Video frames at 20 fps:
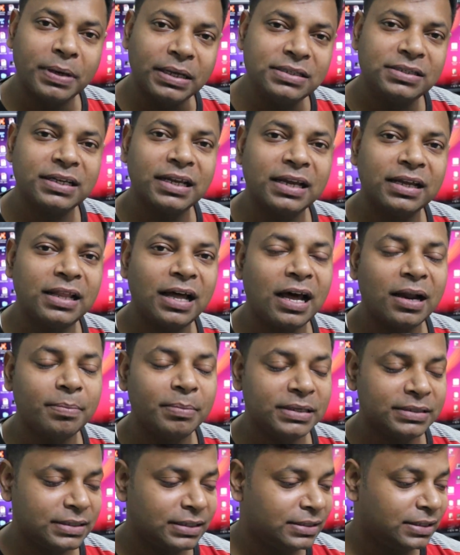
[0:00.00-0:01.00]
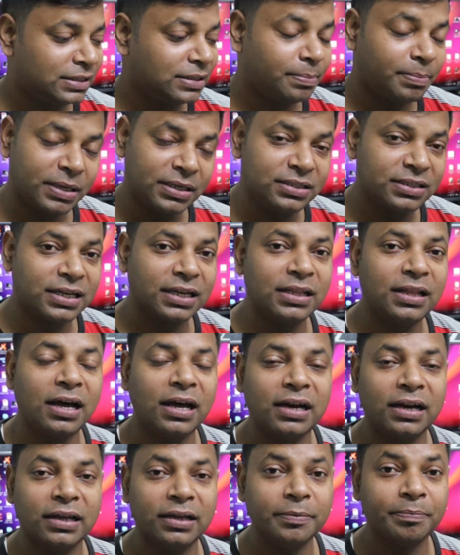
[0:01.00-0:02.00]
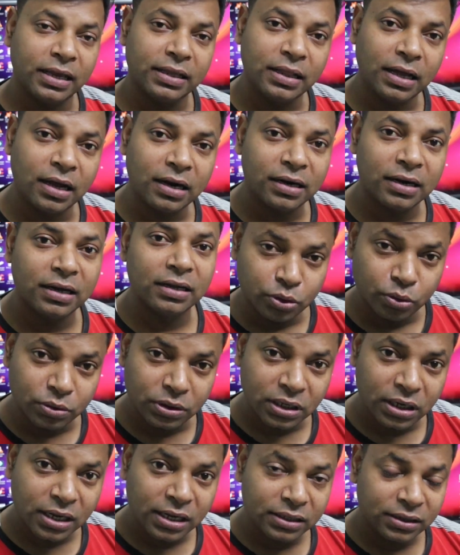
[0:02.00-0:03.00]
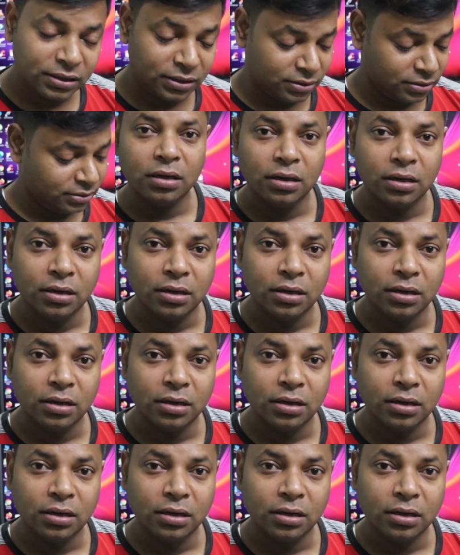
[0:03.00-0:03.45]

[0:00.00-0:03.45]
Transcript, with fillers: पंच केदार में से जैसे पंच केदार हैं केदारनाथ तुंगनाथ